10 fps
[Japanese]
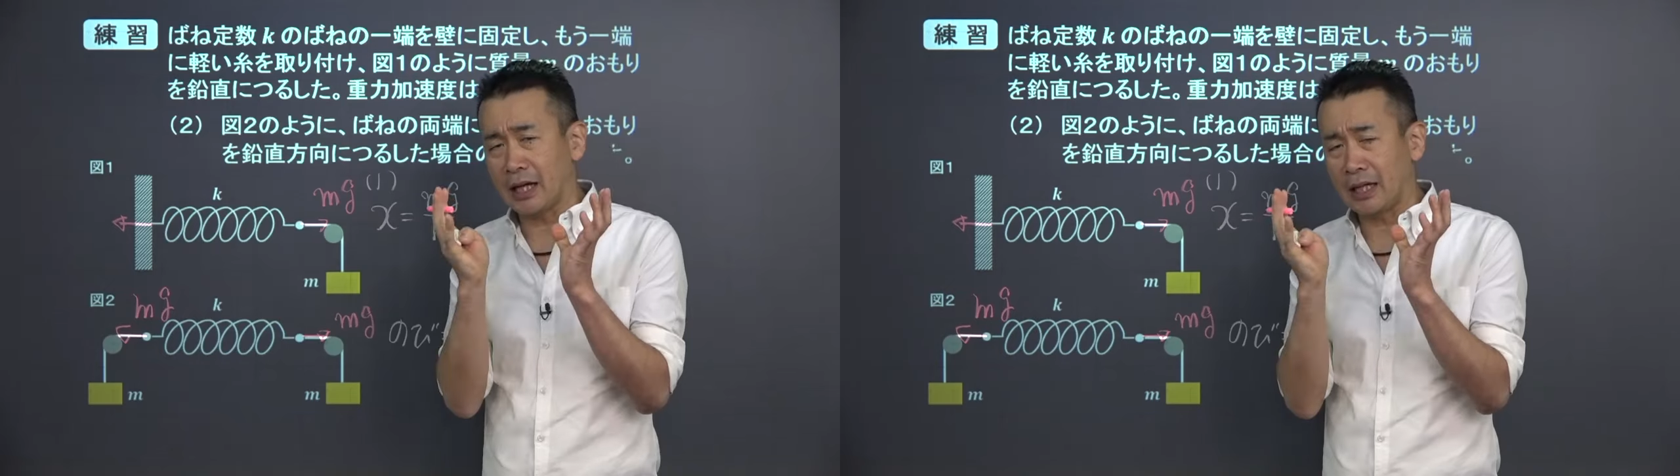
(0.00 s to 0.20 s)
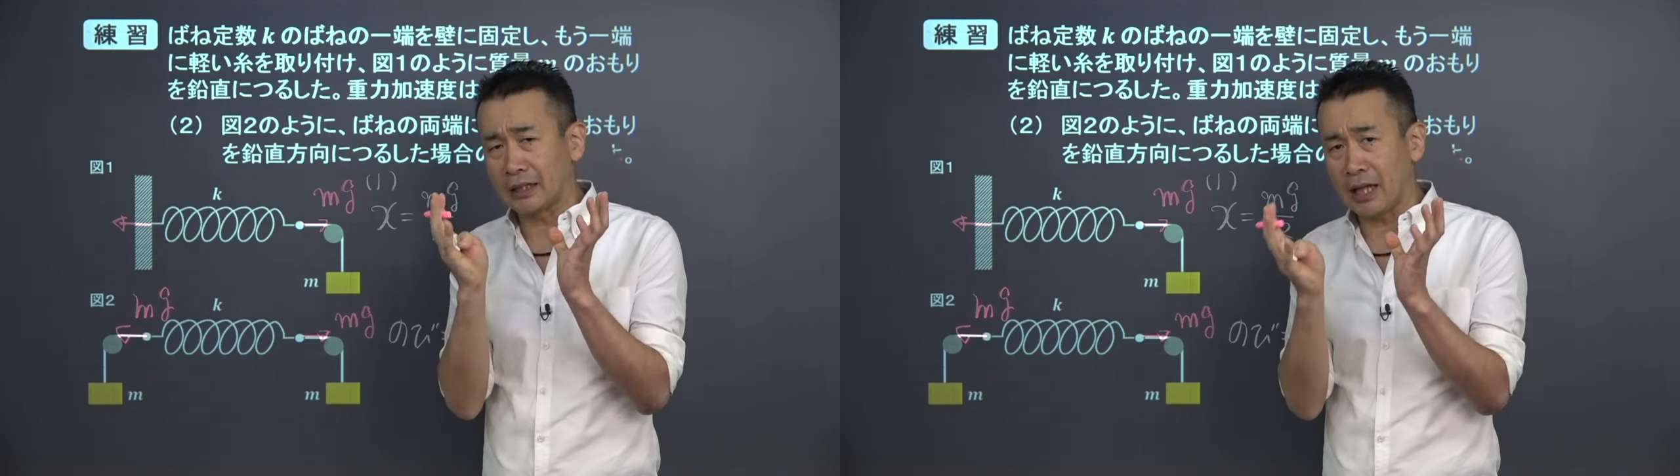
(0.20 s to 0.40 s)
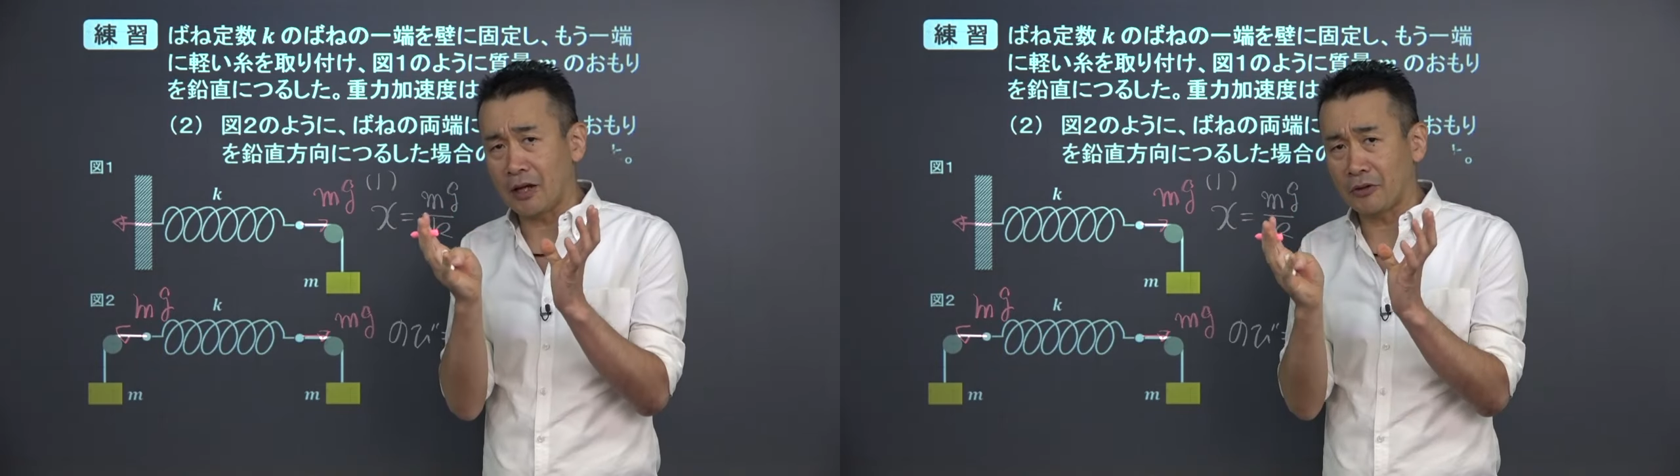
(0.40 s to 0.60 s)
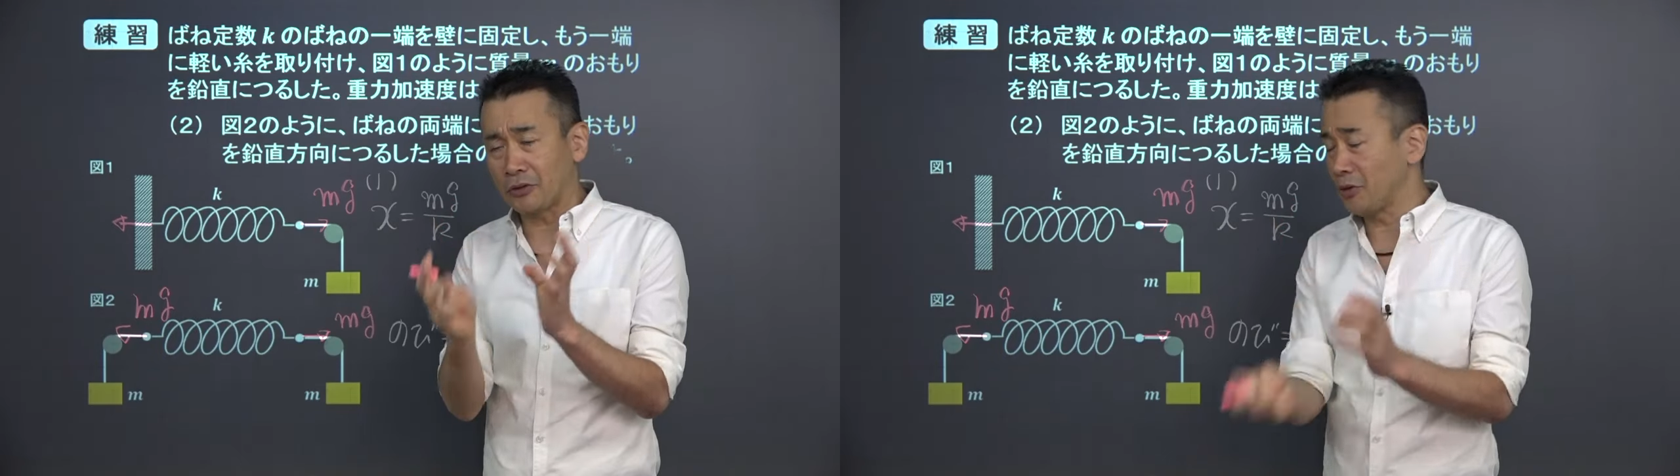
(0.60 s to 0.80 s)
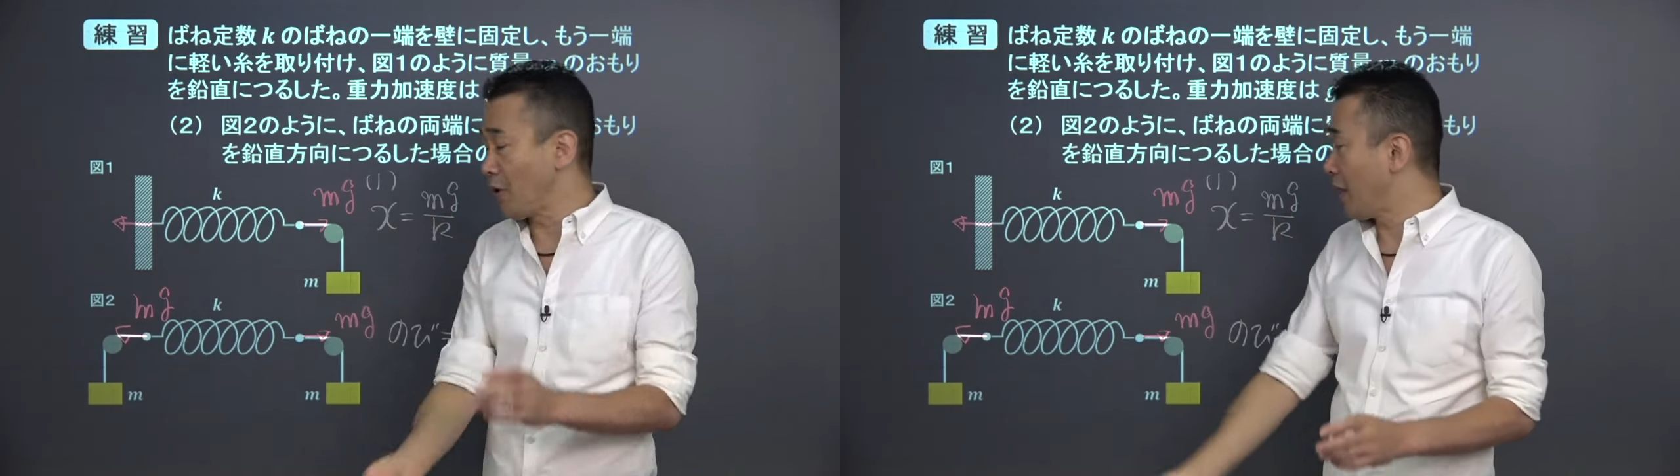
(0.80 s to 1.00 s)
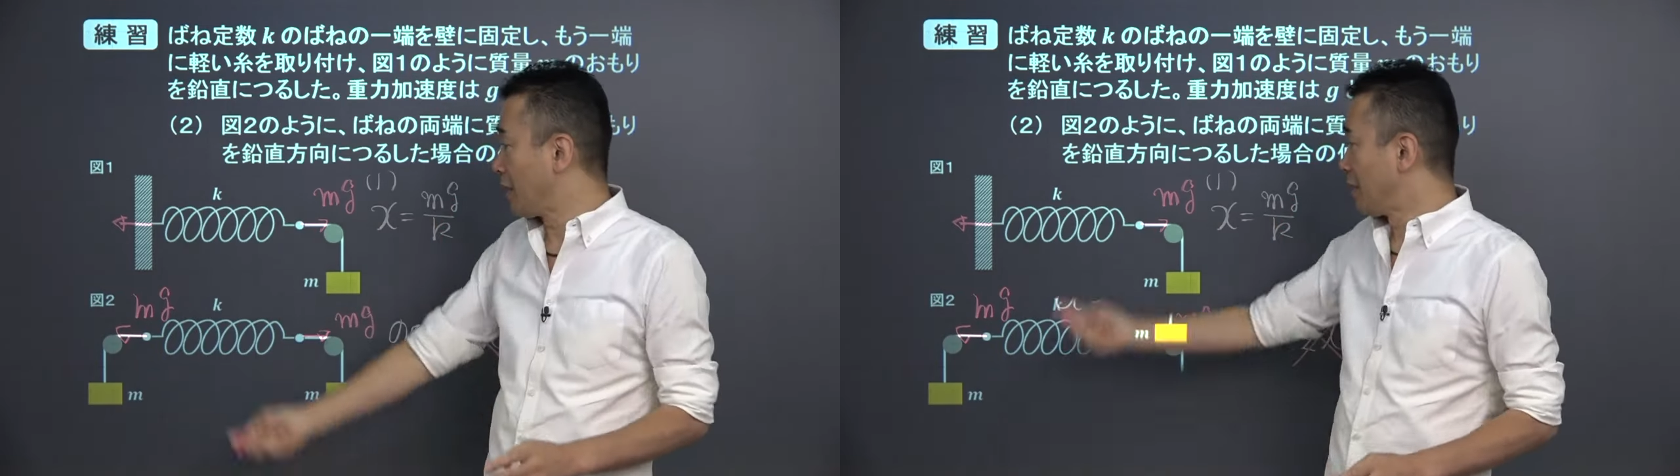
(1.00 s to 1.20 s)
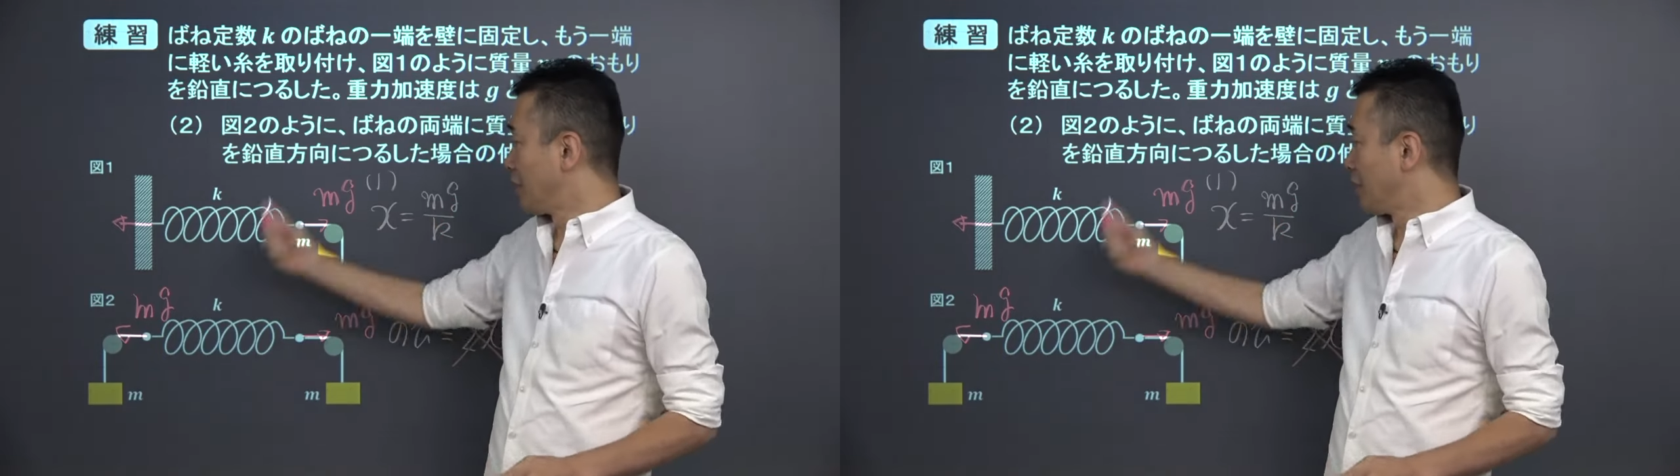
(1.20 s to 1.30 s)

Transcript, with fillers: が働くっていうのは